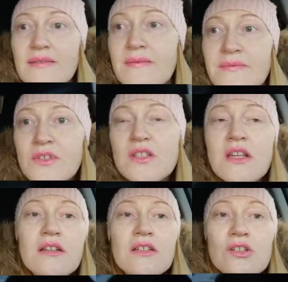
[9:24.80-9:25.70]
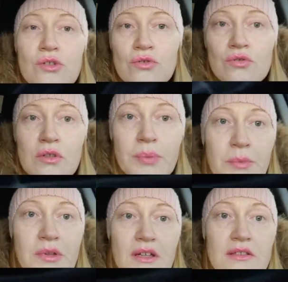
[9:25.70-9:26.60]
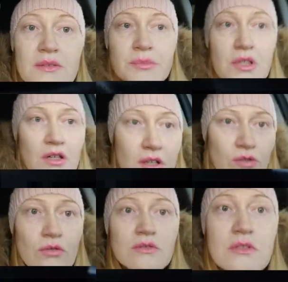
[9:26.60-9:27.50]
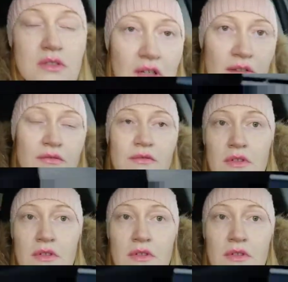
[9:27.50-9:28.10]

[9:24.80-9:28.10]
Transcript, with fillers: Не знаю даже, что напоминает этот микрорайон, не знаю.